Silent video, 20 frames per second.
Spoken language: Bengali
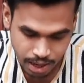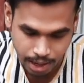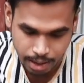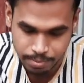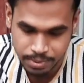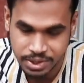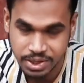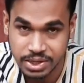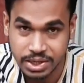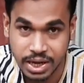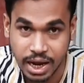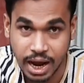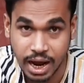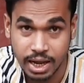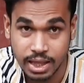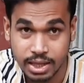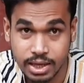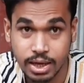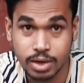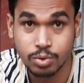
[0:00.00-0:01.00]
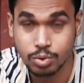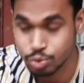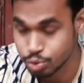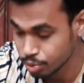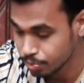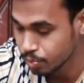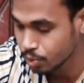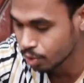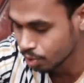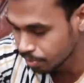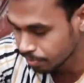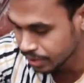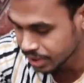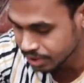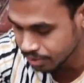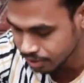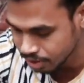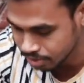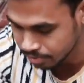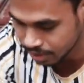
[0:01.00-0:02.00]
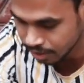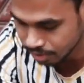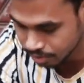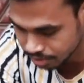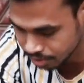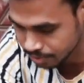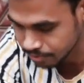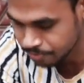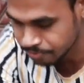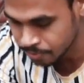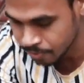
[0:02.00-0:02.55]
আমাদেরকে হালকা কুসুম গরম পানি হলে ভালো হয়